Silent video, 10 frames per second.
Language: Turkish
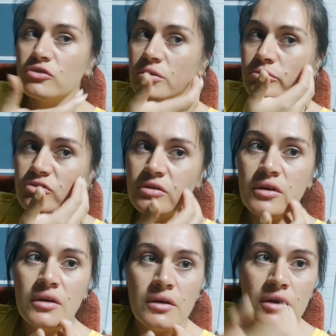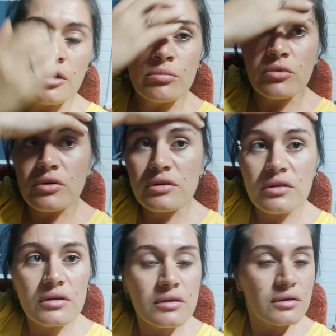Bu arada kilo
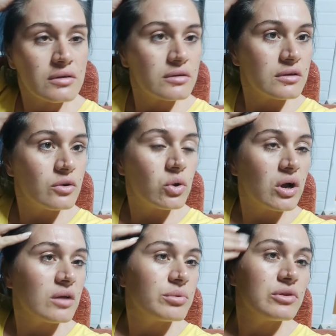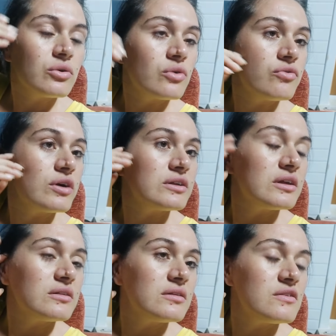kaybediyorum. Fark ettiniz mi bilmiyorum
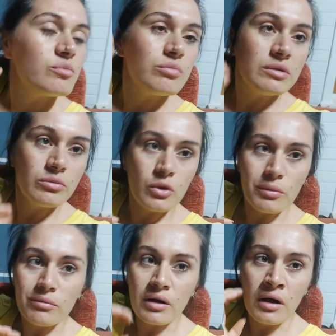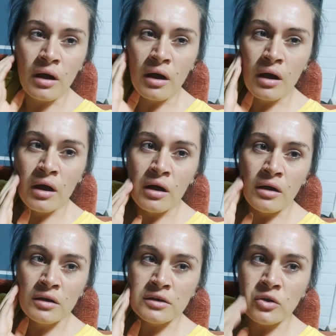ama kilo kaybedince
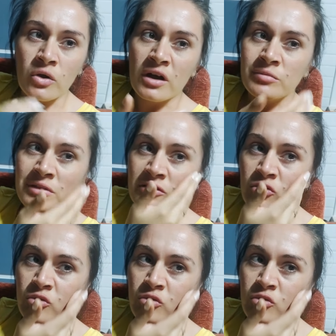yüzüm de küçülüyor.